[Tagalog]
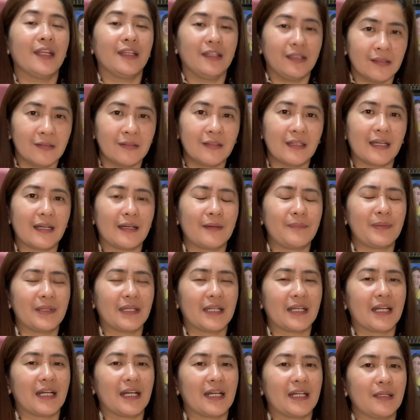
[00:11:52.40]
Yun lang ang
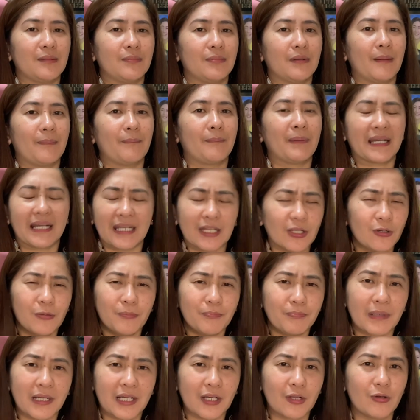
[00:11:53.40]
pinagkaiba.
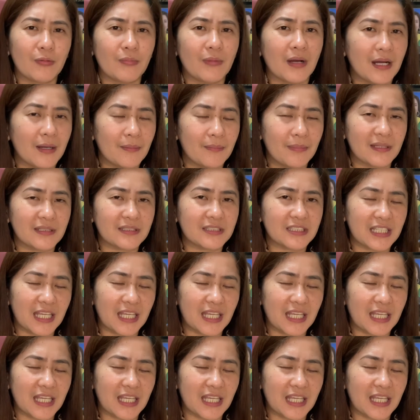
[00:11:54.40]
Parehong-pareho mga beshi.